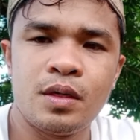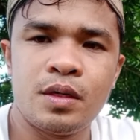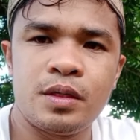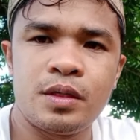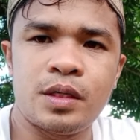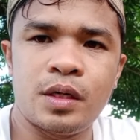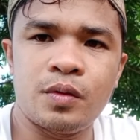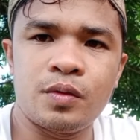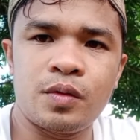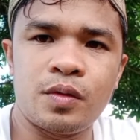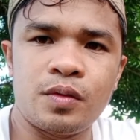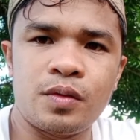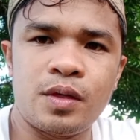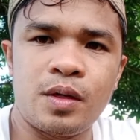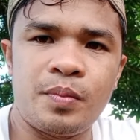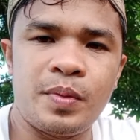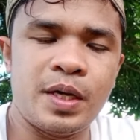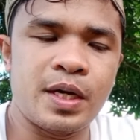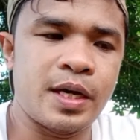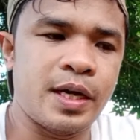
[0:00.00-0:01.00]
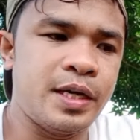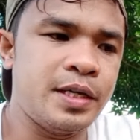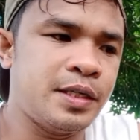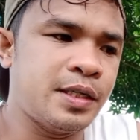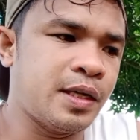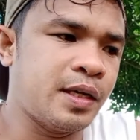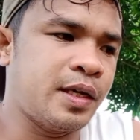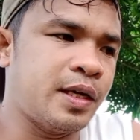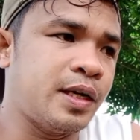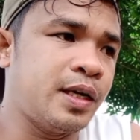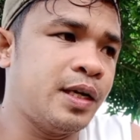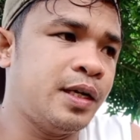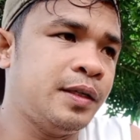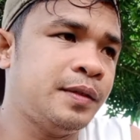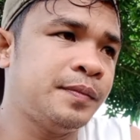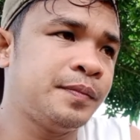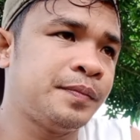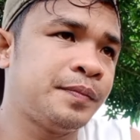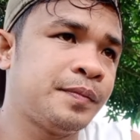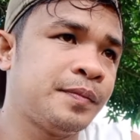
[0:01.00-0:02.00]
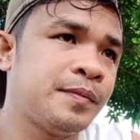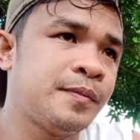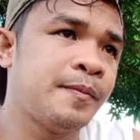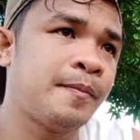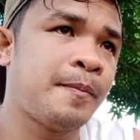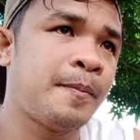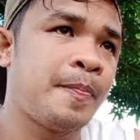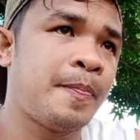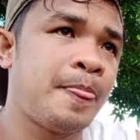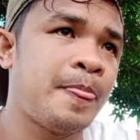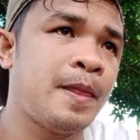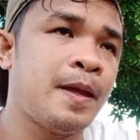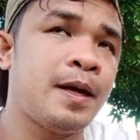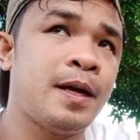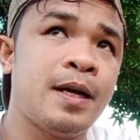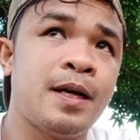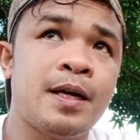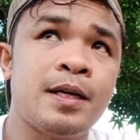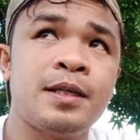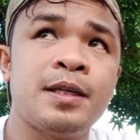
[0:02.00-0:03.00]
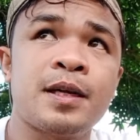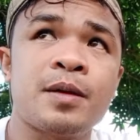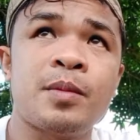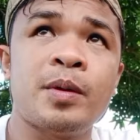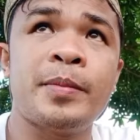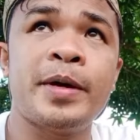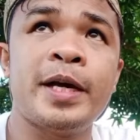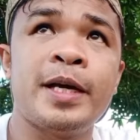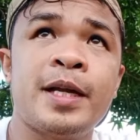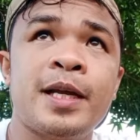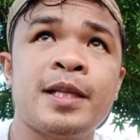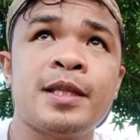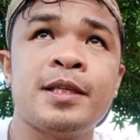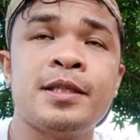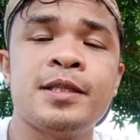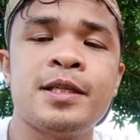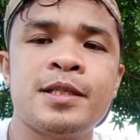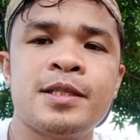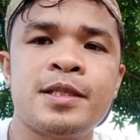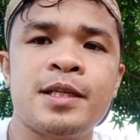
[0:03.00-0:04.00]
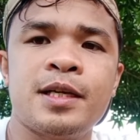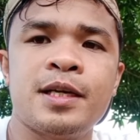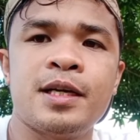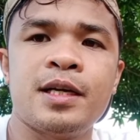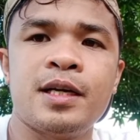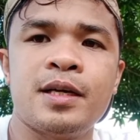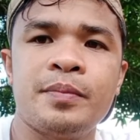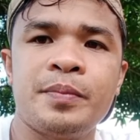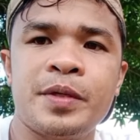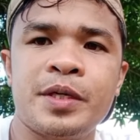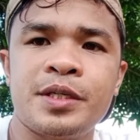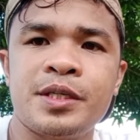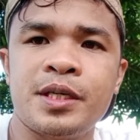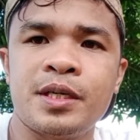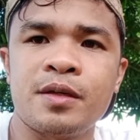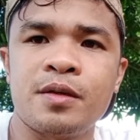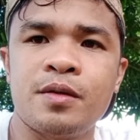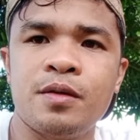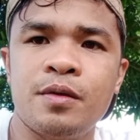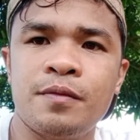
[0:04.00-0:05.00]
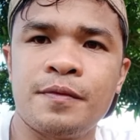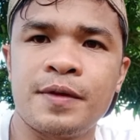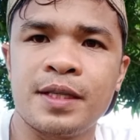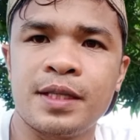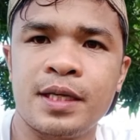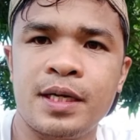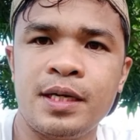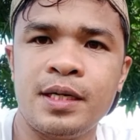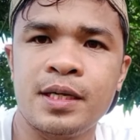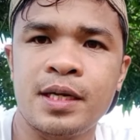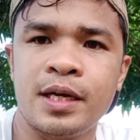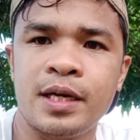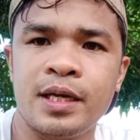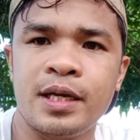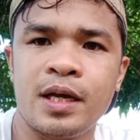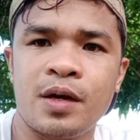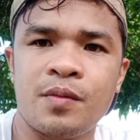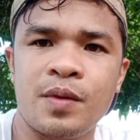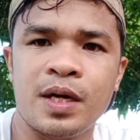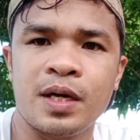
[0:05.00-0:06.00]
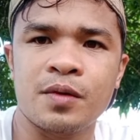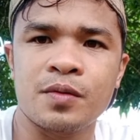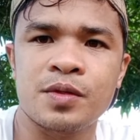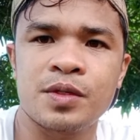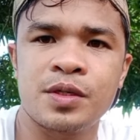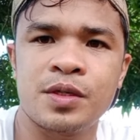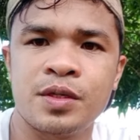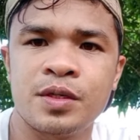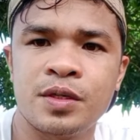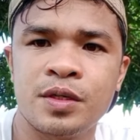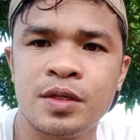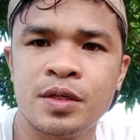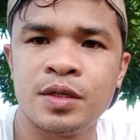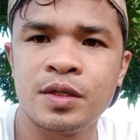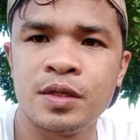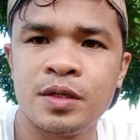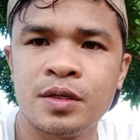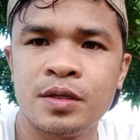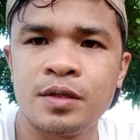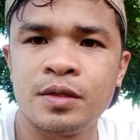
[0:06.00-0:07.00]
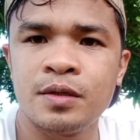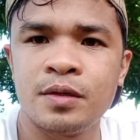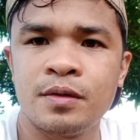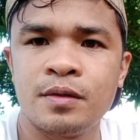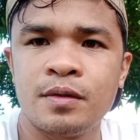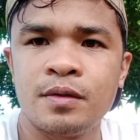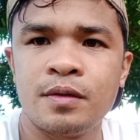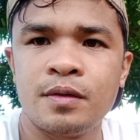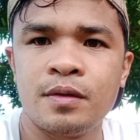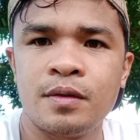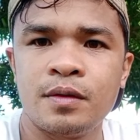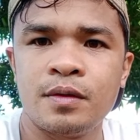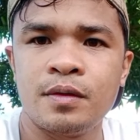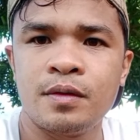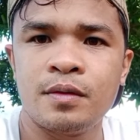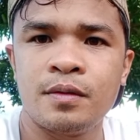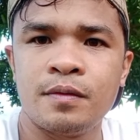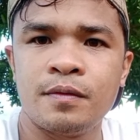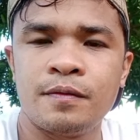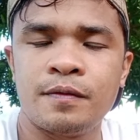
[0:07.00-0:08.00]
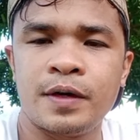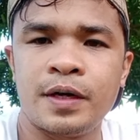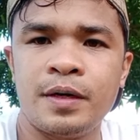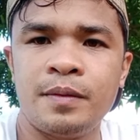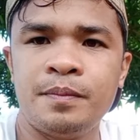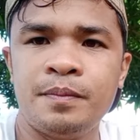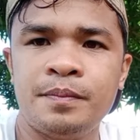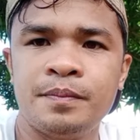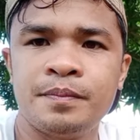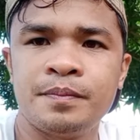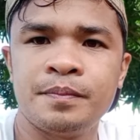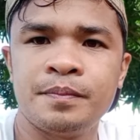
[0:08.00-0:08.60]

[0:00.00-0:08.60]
shout out nga pala guys sa uh, isang kababayan natin diyan sa Persian Gulf Qatar kay Aquarius Farm.